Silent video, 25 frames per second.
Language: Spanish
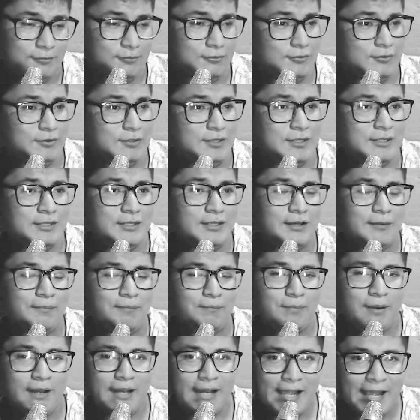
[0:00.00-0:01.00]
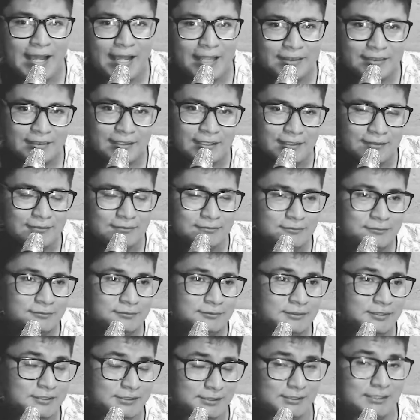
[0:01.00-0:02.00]
no tenía plata.
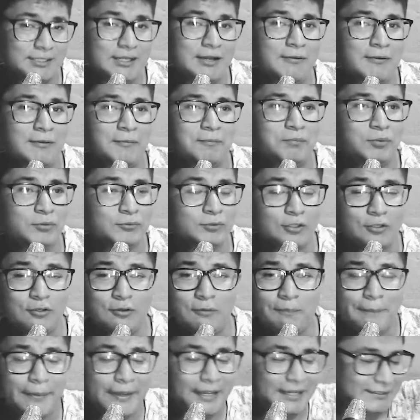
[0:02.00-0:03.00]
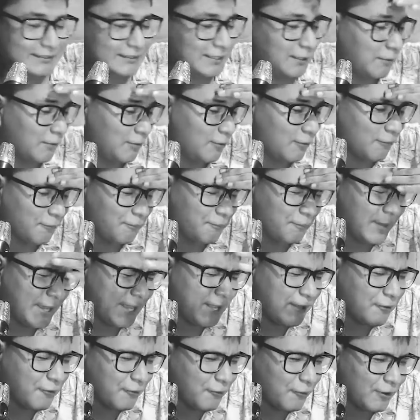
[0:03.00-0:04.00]
Estaba, puto, yo pensaba lo
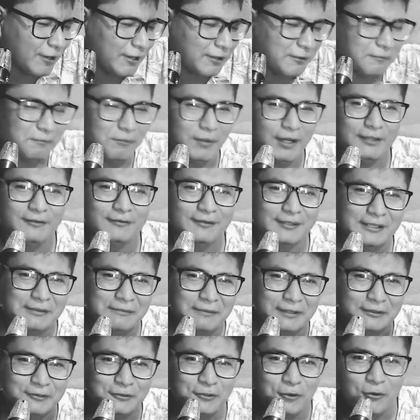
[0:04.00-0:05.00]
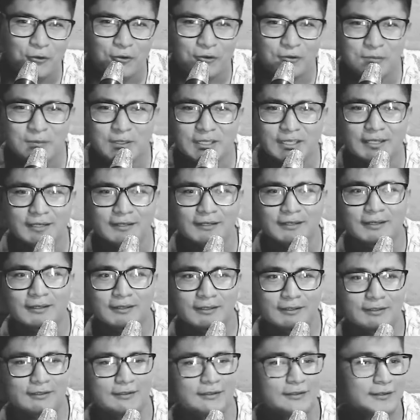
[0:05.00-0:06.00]
peor, hermano, que iba a dormir
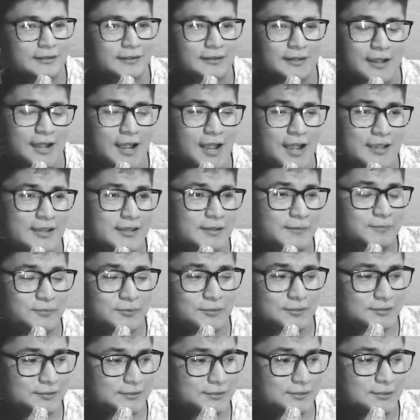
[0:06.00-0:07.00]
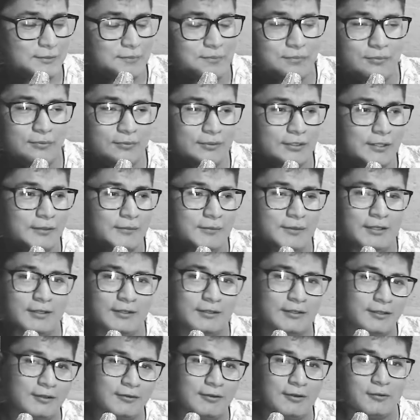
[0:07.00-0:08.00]
ay, pues este puta madre,
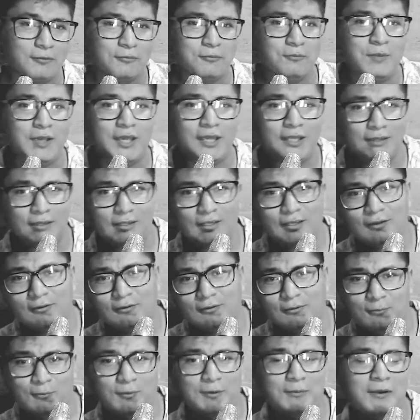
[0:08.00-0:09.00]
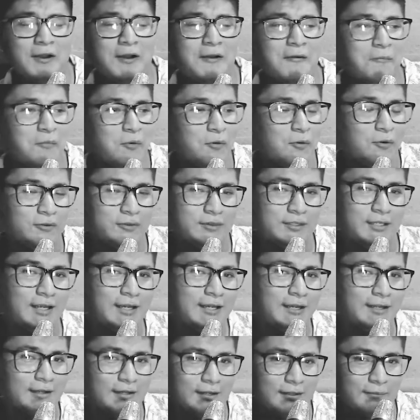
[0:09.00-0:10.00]
que digo algún mendigo, me va a botar
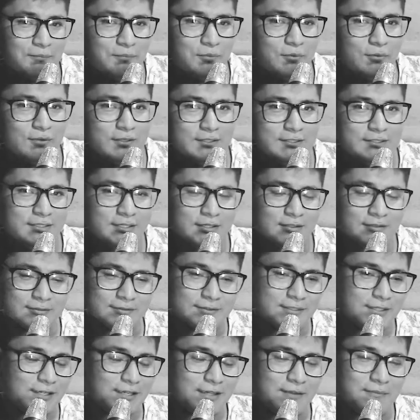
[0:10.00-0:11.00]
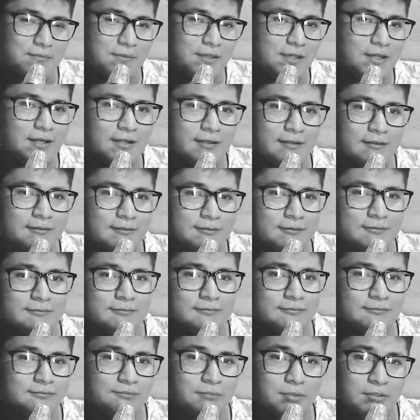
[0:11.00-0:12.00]
la, la policía, no sé qué mierda.
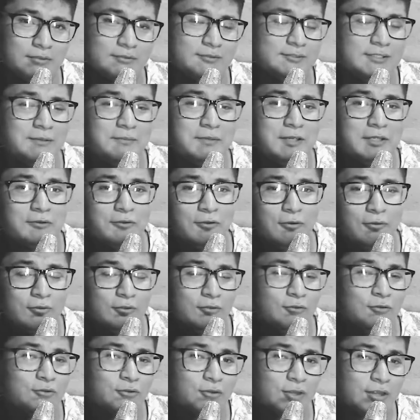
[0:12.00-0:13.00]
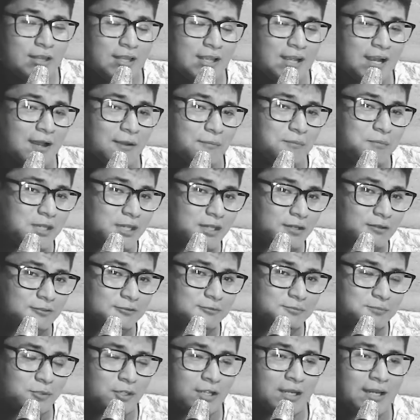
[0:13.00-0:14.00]
Pero no sabía dónde, no tenía
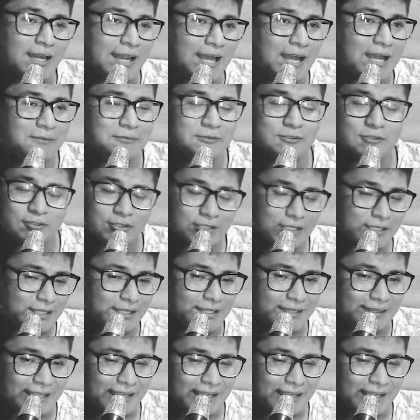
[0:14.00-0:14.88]
amigos, pero no tenía